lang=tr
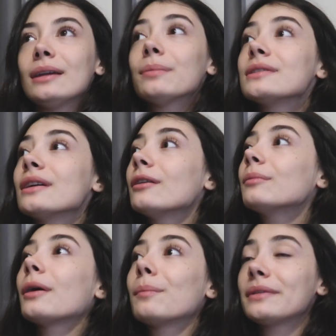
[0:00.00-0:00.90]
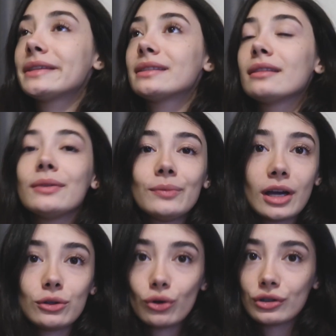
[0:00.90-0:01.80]
Yapacağım, yapmak istediğim
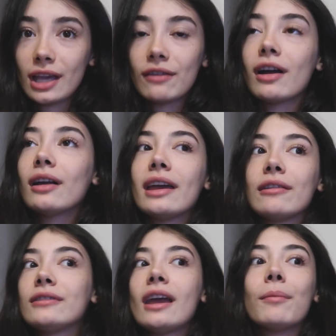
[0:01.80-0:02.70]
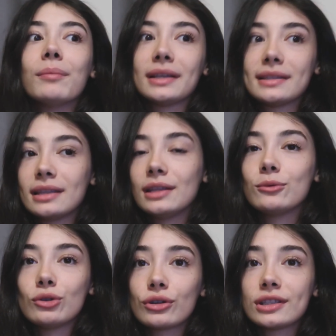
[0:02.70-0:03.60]
daha çok şey var. Evde yapmak
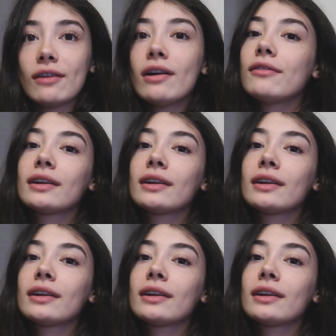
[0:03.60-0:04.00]
istediğim çok şey var.